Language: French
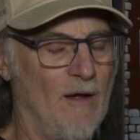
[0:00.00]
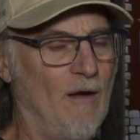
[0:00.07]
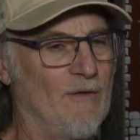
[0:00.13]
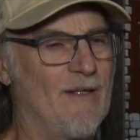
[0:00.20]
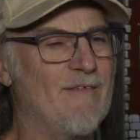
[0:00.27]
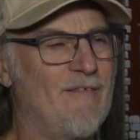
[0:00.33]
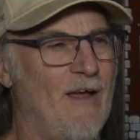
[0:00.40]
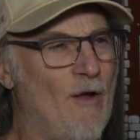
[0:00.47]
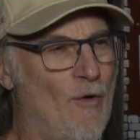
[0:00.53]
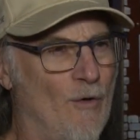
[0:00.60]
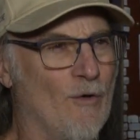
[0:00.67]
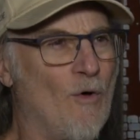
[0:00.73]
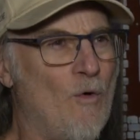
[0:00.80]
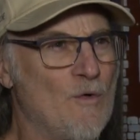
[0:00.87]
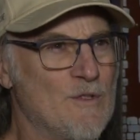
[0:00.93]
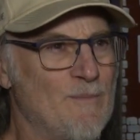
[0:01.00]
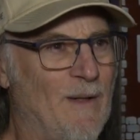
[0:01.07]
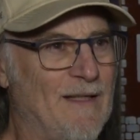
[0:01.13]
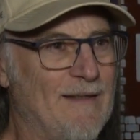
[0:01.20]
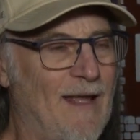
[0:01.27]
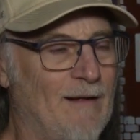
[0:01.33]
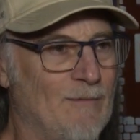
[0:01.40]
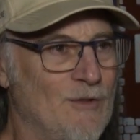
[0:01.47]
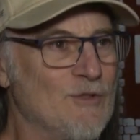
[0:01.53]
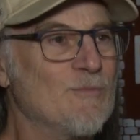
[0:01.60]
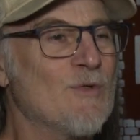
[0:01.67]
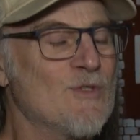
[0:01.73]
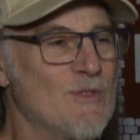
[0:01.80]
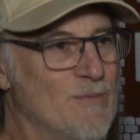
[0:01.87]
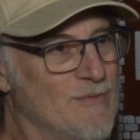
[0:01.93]
on avait un gros spectacle. Là, je
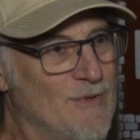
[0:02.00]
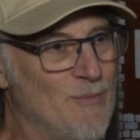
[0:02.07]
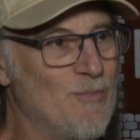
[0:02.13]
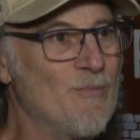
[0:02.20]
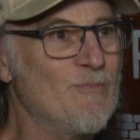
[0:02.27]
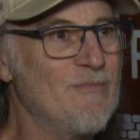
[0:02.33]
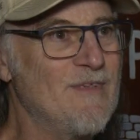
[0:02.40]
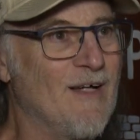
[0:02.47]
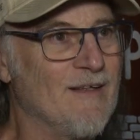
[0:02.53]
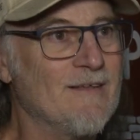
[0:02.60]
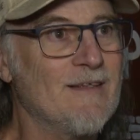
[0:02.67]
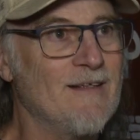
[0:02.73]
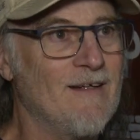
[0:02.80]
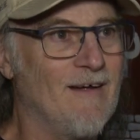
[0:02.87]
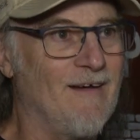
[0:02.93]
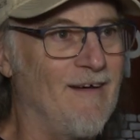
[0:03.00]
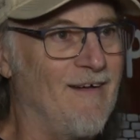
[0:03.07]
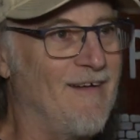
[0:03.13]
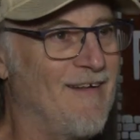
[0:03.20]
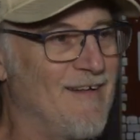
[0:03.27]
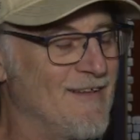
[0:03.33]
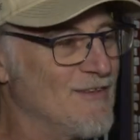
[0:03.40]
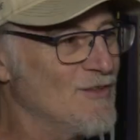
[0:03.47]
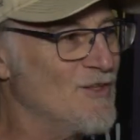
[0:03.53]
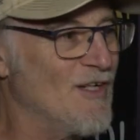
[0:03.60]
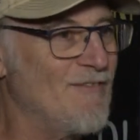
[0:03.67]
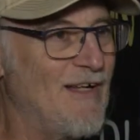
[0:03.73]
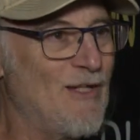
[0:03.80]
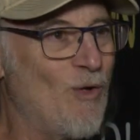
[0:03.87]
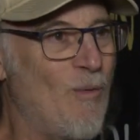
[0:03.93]
me suis pu me donner.
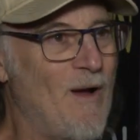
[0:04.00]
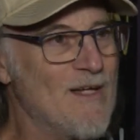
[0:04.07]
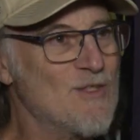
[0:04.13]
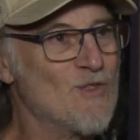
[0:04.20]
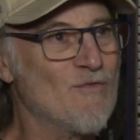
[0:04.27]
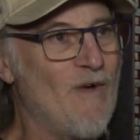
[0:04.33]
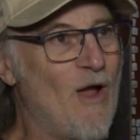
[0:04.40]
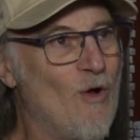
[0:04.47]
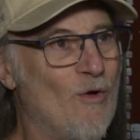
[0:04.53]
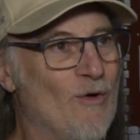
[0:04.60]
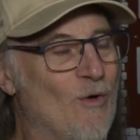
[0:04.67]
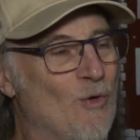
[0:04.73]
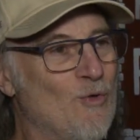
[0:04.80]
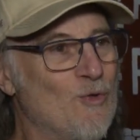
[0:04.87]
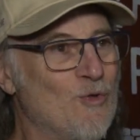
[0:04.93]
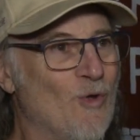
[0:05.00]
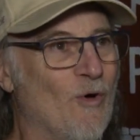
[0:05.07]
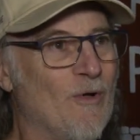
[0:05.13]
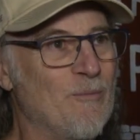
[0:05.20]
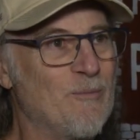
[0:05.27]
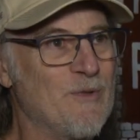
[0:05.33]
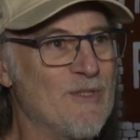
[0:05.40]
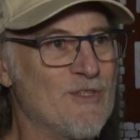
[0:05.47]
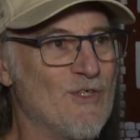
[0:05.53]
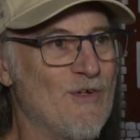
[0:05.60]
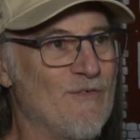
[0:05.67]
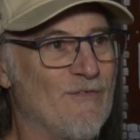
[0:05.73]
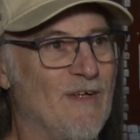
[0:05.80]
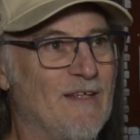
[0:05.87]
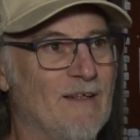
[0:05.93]
J'avais le droit à souvent une, tonne, puis
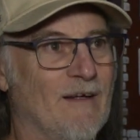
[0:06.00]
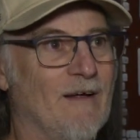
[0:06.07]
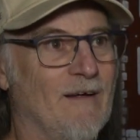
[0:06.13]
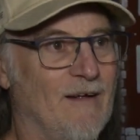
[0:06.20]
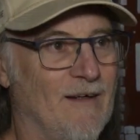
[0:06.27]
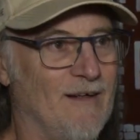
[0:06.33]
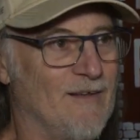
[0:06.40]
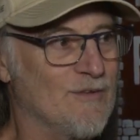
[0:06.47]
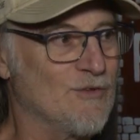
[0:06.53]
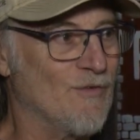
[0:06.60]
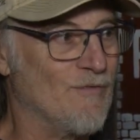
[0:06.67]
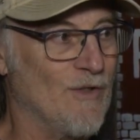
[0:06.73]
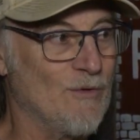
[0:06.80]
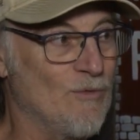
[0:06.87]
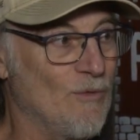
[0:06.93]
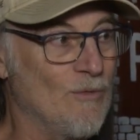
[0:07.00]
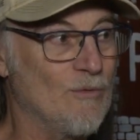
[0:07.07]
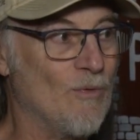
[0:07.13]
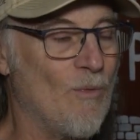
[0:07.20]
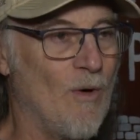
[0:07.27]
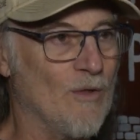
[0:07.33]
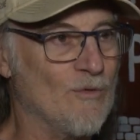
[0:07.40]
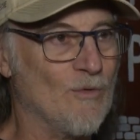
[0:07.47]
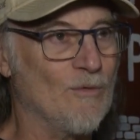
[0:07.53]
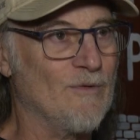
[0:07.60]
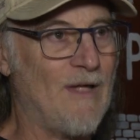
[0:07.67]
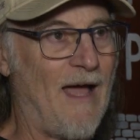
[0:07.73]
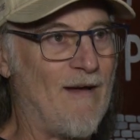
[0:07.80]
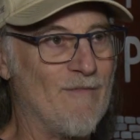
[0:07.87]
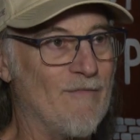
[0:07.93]
j'ai fait, j'ai fait deux, trois
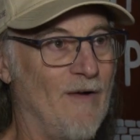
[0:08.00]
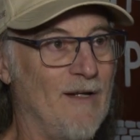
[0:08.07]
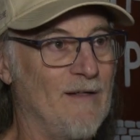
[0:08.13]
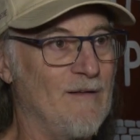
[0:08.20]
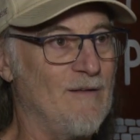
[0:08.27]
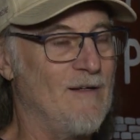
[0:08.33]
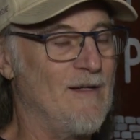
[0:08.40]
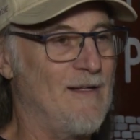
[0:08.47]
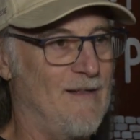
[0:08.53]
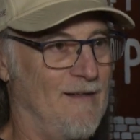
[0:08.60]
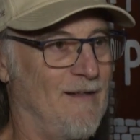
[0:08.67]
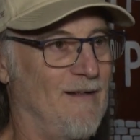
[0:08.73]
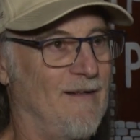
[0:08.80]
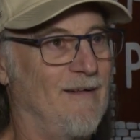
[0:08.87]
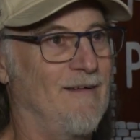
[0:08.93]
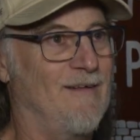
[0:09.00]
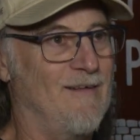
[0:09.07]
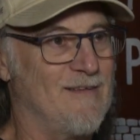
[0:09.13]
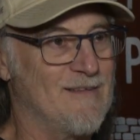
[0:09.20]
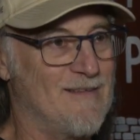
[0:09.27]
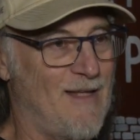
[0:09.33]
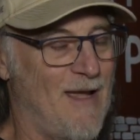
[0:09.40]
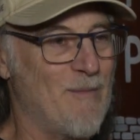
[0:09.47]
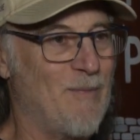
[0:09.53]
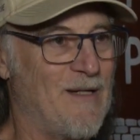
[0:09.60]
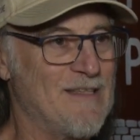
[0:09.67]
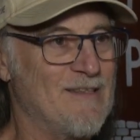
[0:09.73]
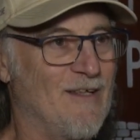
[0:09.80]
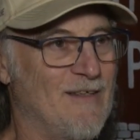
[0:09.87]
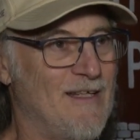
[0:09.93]
tonnes à la fin. Là. Euh, c'était
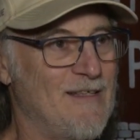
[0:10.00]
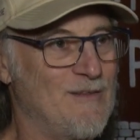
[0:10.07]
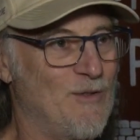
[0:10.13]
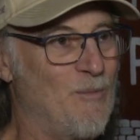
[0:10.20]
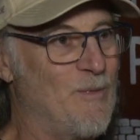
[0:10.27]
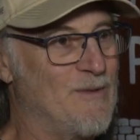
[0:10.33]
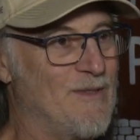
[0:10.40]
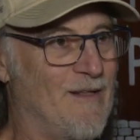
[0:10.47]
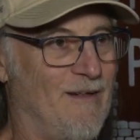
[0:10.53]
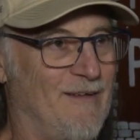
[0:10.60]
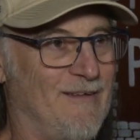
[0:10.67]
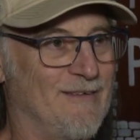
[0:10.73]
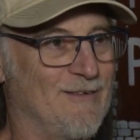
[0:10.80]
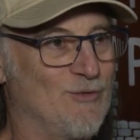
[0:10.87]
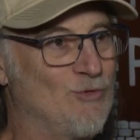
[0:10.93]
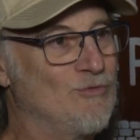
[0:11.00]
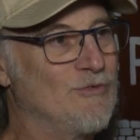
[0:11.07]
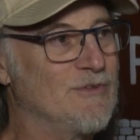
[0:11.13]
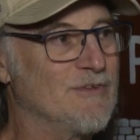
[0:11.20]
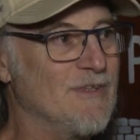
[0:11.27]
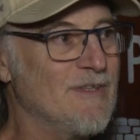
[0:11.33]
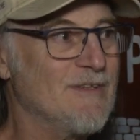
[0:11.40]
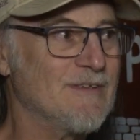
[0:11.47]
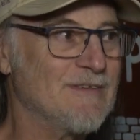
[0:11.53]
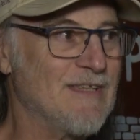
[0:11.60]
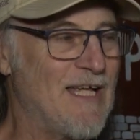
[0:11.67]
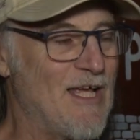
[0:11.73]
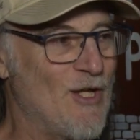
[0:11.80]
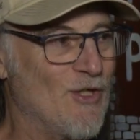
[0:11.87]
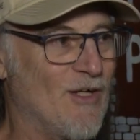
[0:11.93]
impressionnant, ça, parce que j'ai dit, sais,
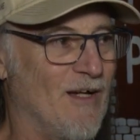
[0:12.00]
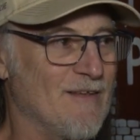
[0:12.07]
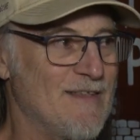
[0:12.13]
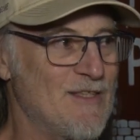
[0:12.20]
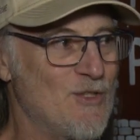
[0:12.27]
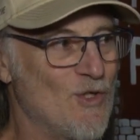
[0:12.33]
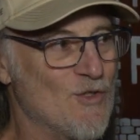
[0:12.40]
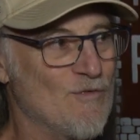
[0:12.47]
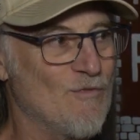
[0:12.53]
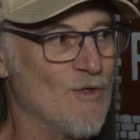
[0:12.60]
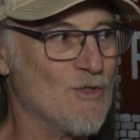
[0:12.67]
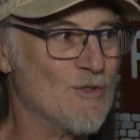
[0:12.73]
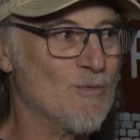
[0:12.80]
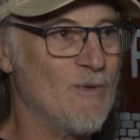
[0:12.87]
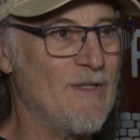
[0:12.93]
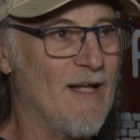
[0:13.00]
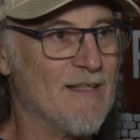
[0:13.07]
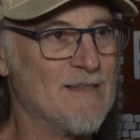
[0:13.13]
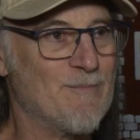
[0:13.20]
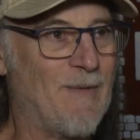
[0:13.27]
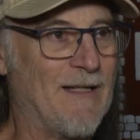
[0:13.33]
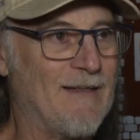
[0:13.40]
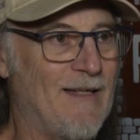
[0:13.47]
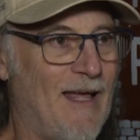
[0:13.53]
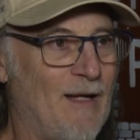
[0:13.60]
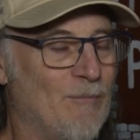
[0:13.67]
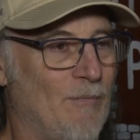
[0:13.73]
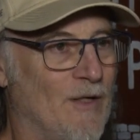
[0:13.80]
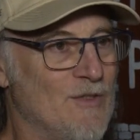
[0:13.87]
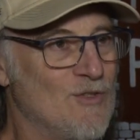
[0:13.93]
quand est-ce que je vais jouer dans le
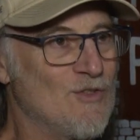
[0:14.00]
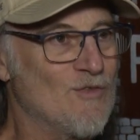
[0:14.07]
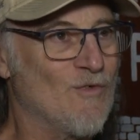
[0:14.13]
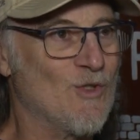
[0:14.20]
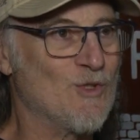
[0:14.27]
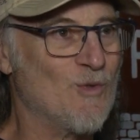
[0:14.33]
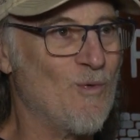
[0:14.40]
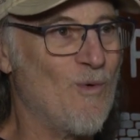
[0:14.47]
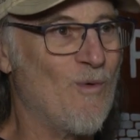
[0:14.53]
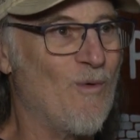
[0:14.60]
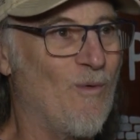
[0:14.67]
spectacle? Mais il dit, jouer